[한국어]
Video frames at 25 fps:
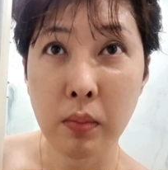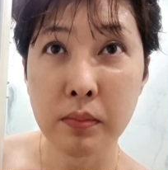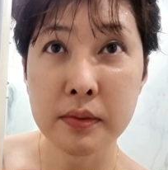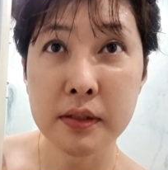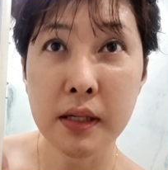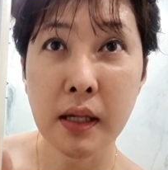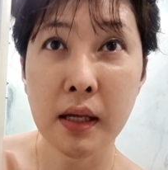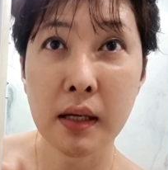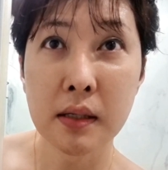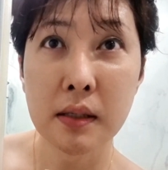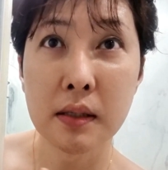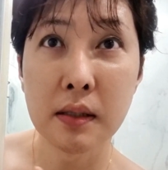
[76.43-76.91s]

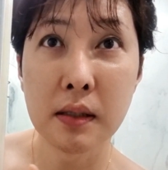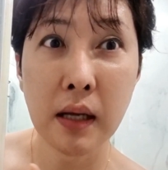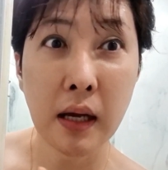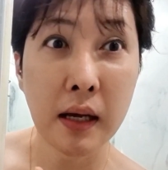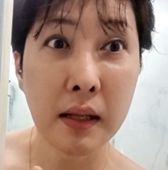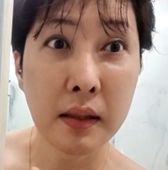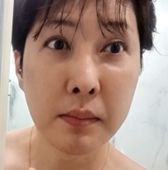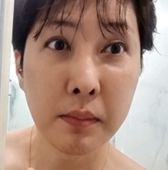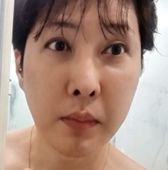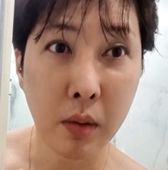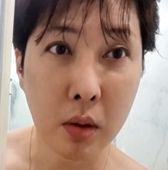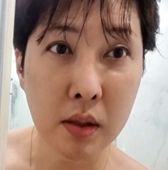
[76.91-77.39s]
염색을
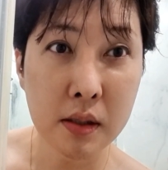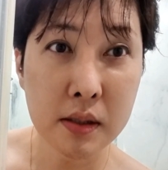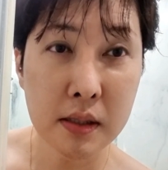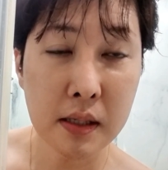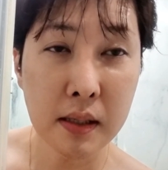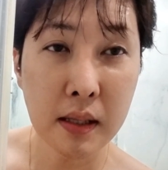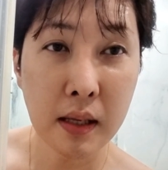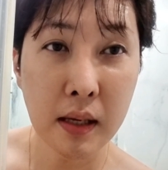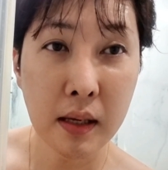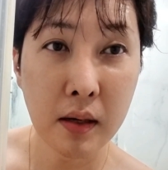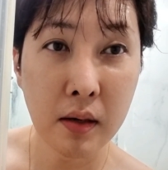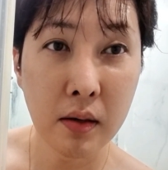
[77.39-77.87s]
한
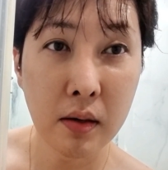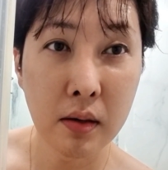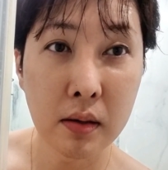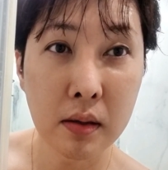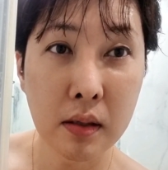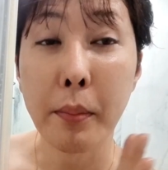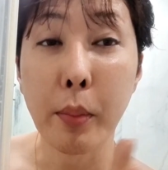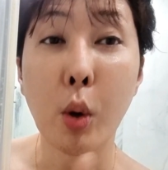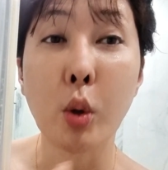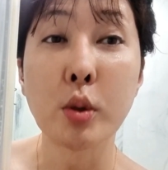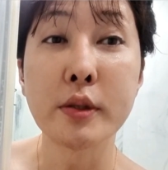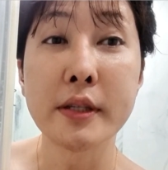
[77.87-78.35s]
머리잖아요.
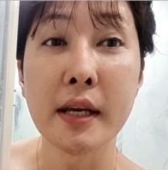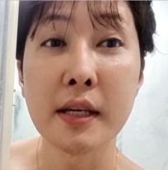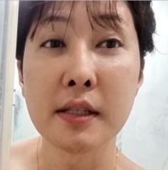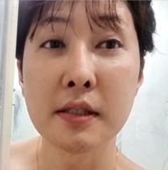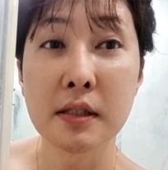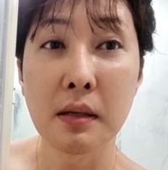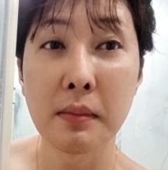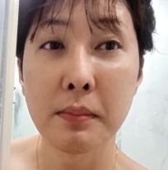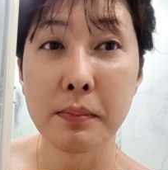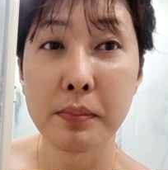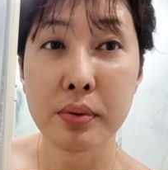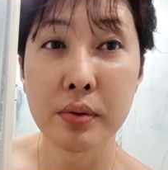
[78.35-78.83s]
보색
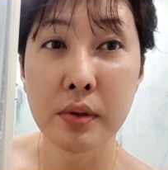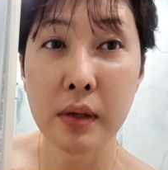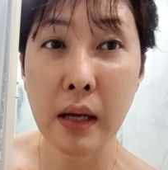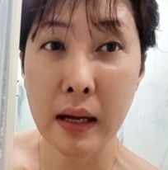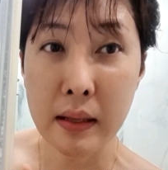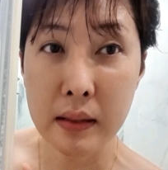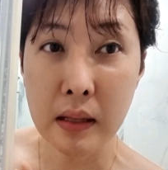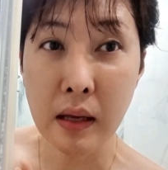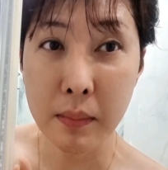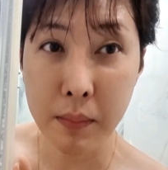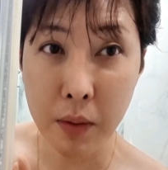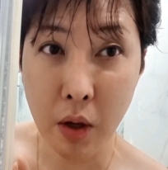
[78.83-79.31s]
샴푸를
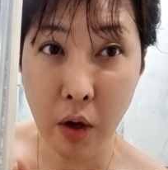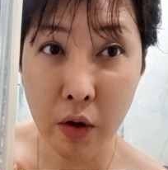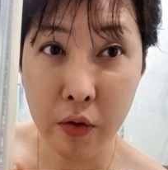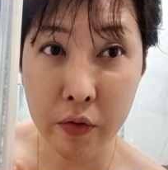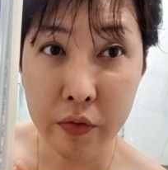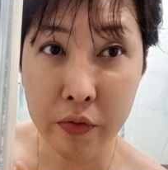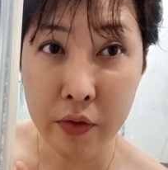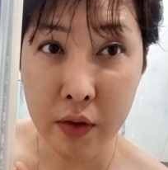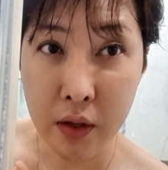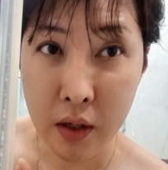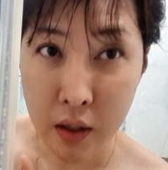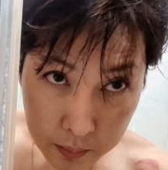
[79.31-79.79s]
안 하면
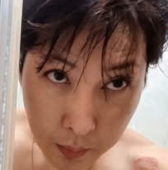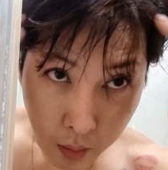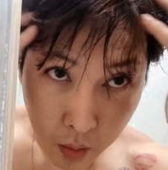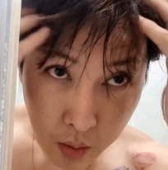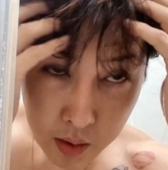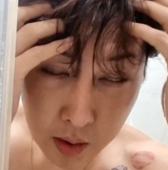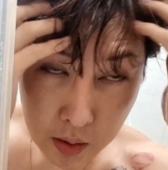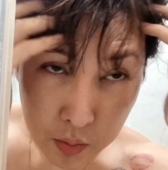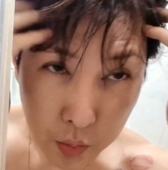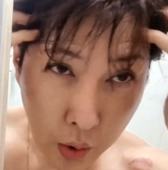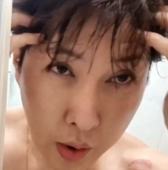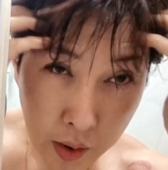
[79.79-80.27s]

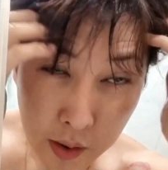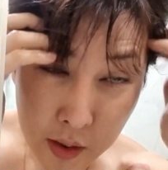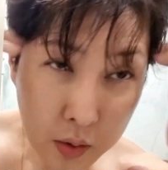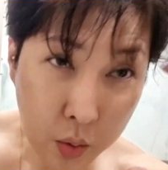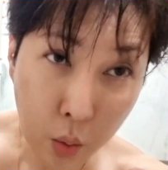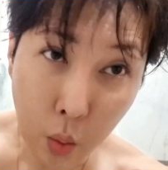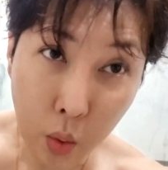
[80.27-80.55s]
머리가 되게